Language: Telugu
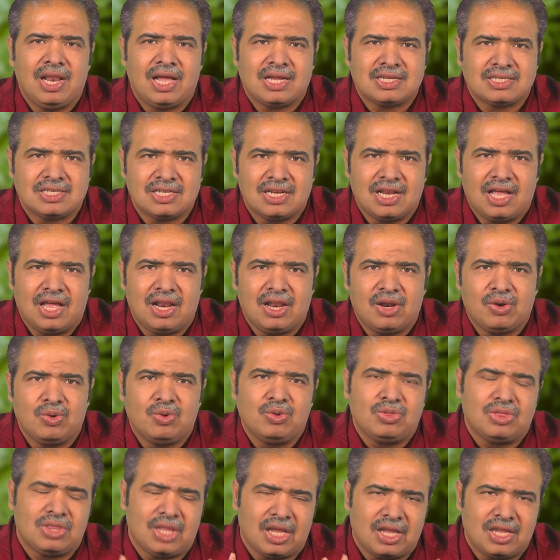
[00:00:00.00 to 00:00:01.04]
లక్షణాలను
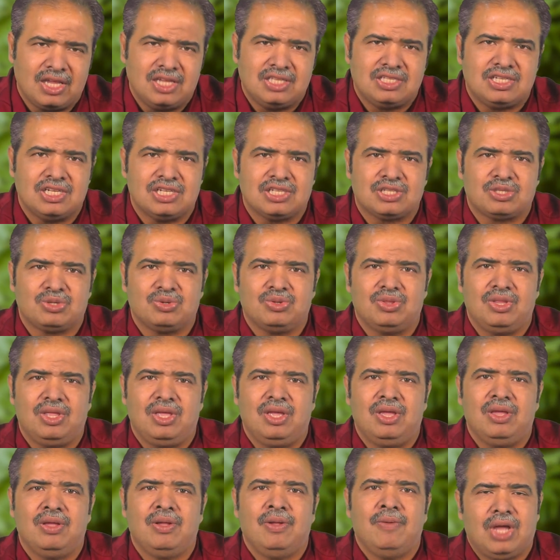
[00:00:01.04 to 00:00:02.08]
తగ్గించేస్తుంది